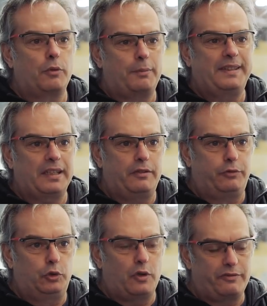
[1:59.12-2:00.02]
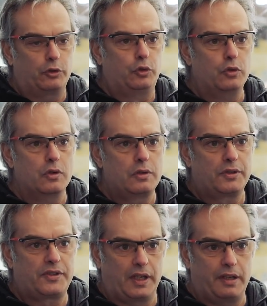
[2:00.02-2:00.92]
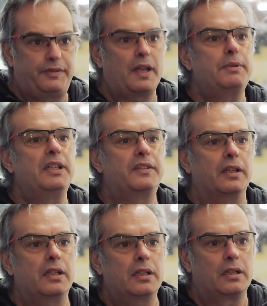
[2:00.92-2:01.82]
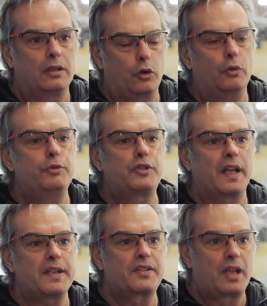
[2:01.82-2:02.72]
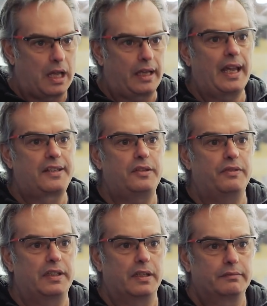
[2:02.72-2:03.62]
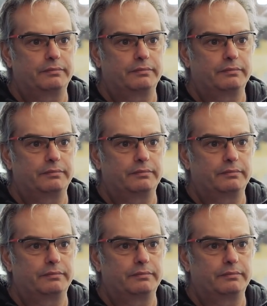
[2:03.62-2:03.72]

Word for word: de mon matériel photo avant tout, c'est fiabilité, robustesse, réactivité.